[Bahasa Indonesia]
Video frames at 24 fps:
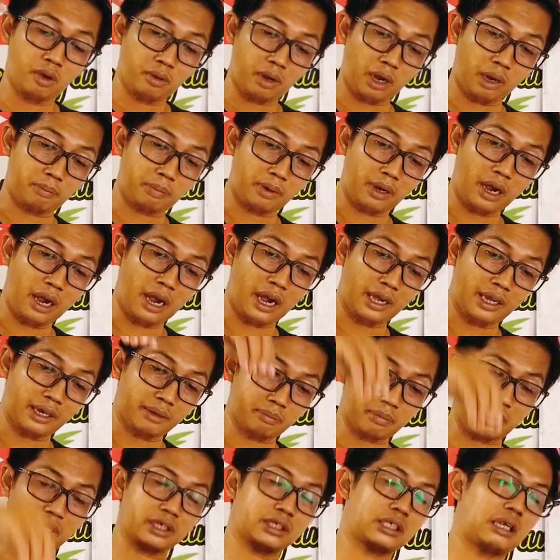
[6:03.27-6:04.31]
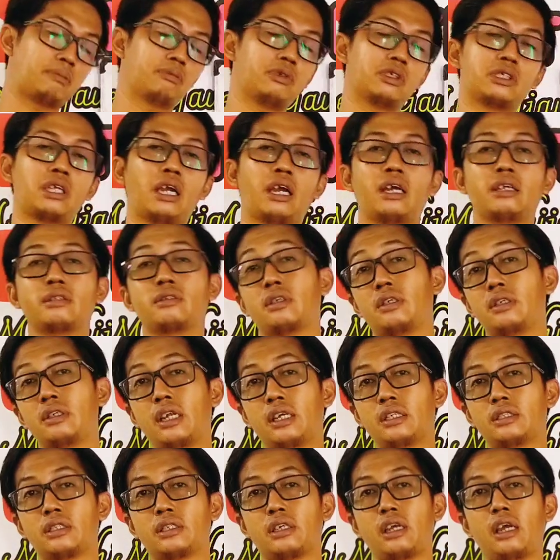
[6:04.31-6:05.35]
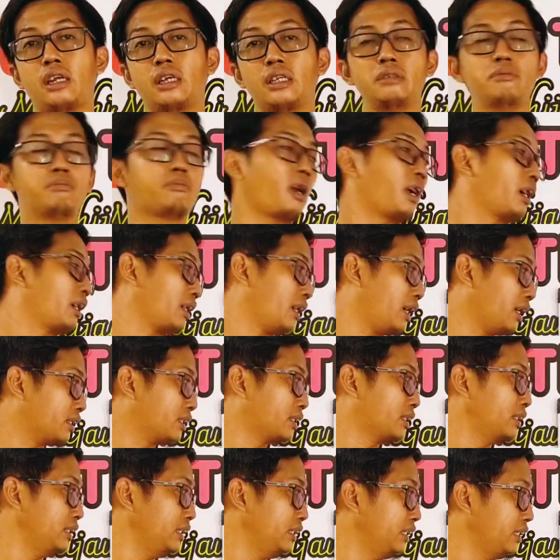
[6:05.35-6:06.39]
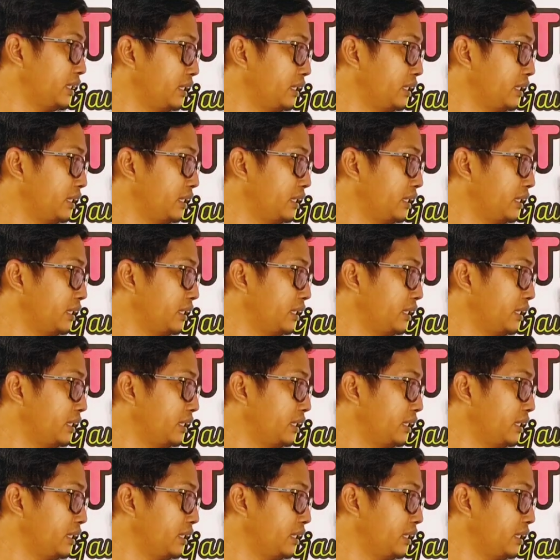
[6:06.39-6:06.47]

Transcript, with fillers: apa air meresapnya sangat rendah sekali maka di,